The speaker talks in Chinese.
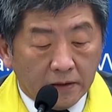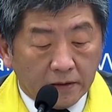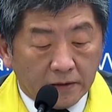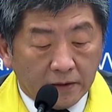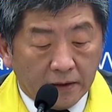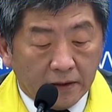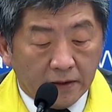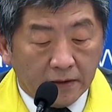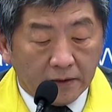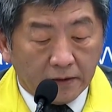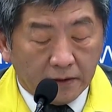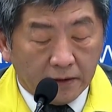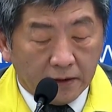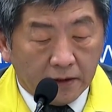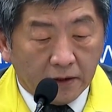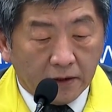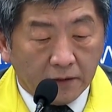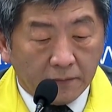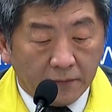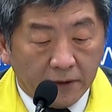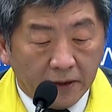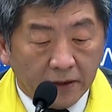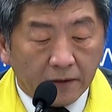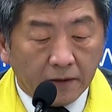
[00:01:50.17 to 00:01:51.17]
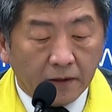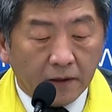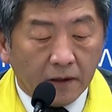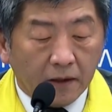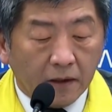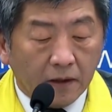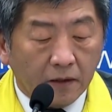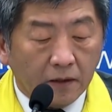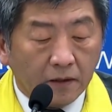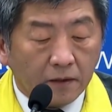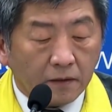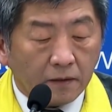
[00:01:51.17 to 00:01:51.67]
在这里面
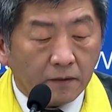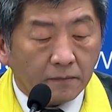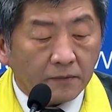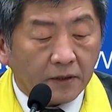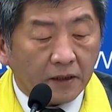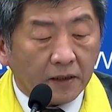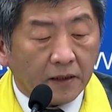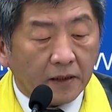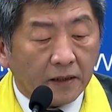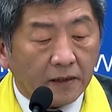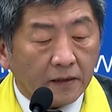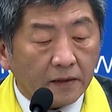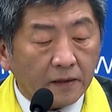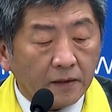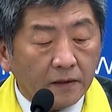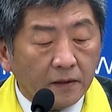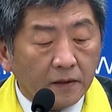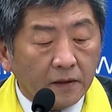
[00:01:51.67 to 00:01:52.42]
哈，我们大概